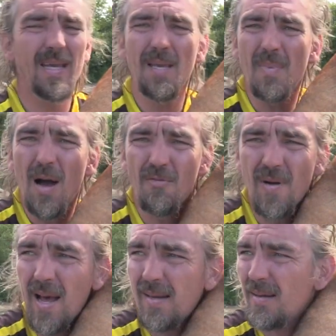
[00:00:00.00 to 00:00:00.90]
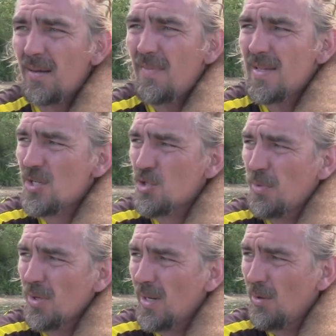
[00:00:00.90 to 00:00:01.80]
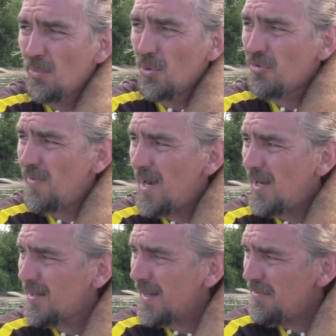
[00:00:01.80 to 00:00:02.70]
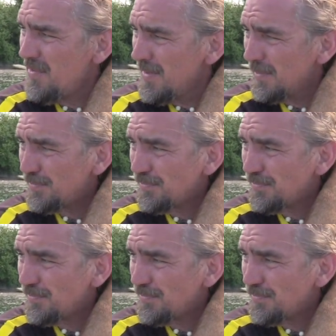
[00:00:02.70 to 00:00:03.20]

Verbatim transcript: immer auf andere Wassersportler und Bootsfahrer treffen.